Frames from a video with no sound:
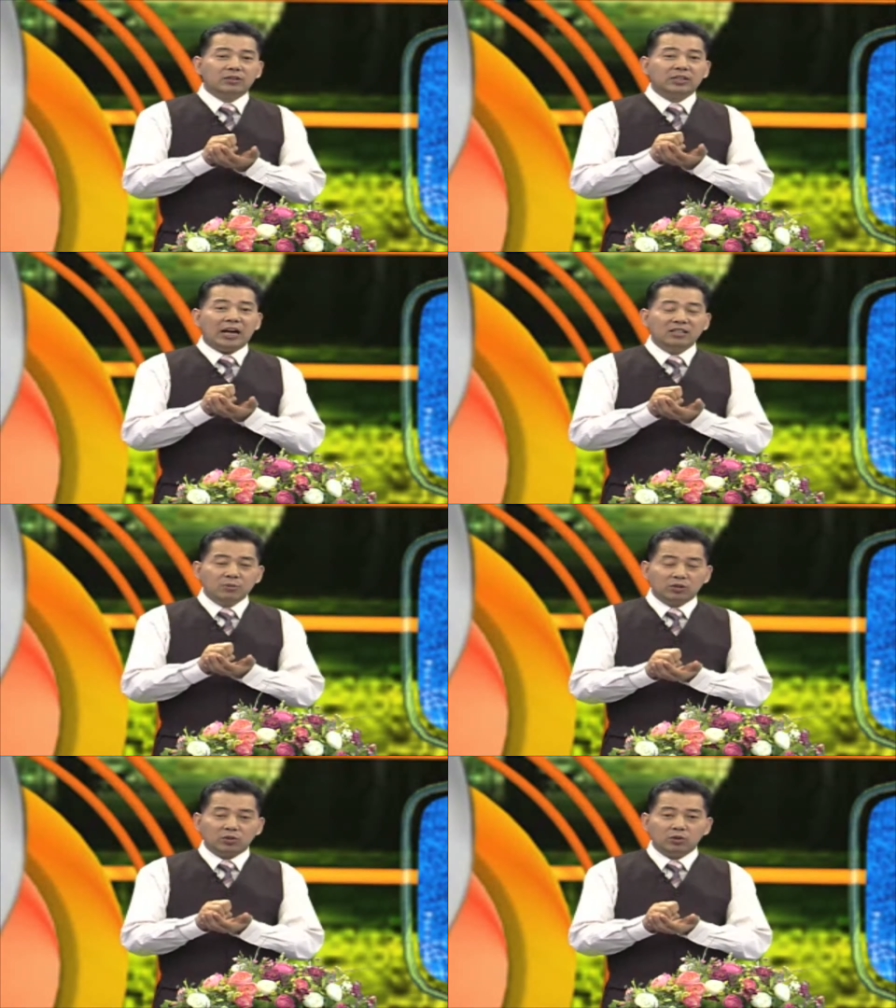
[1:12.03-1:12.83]
것은
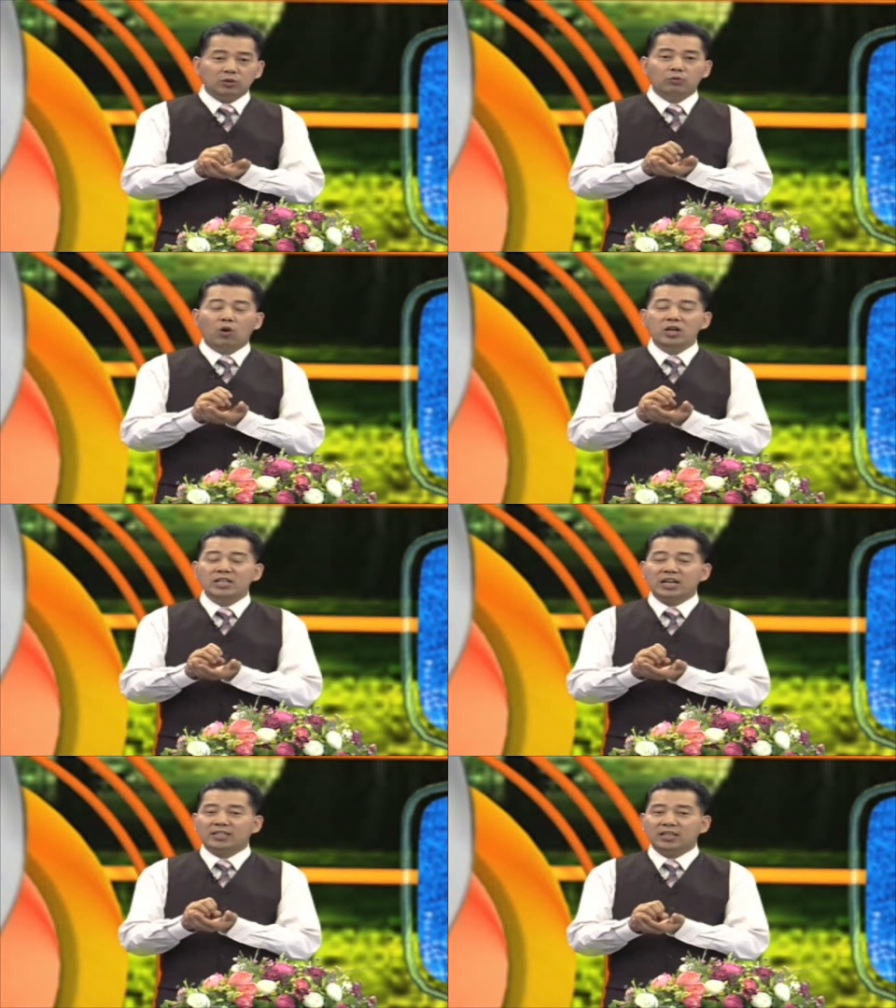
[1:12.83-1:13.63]
아니면서도 그 원리
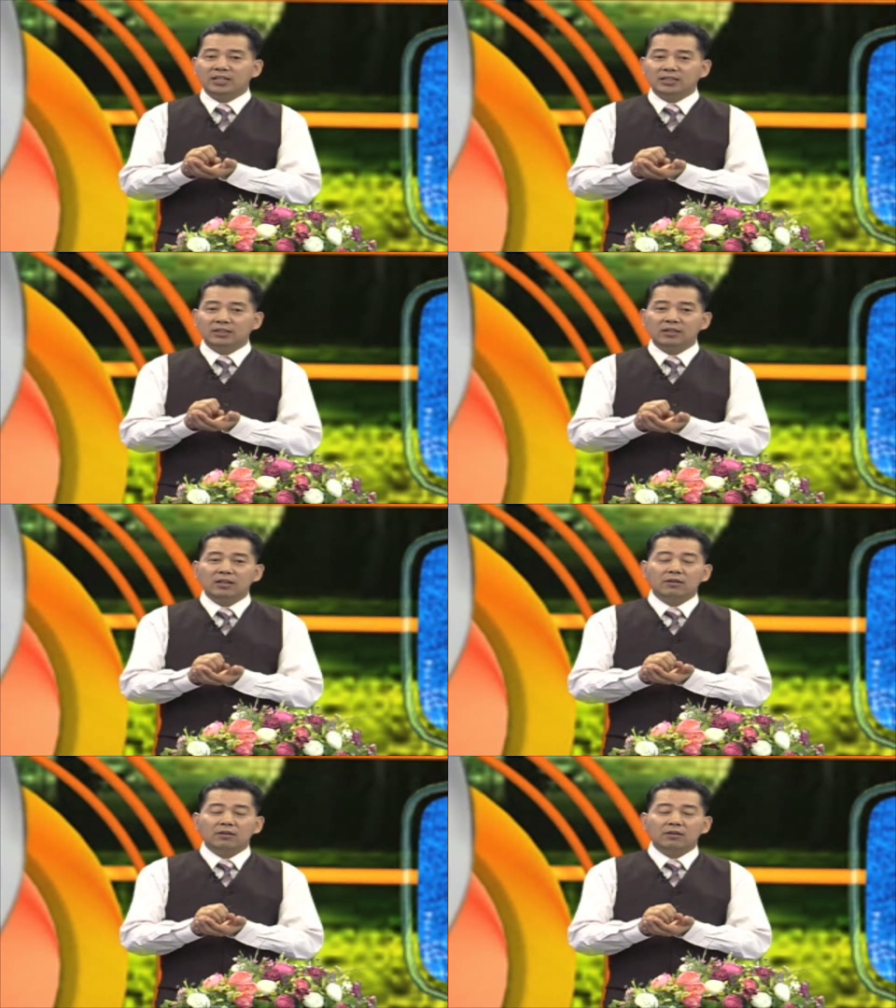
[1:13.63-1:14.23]
자체는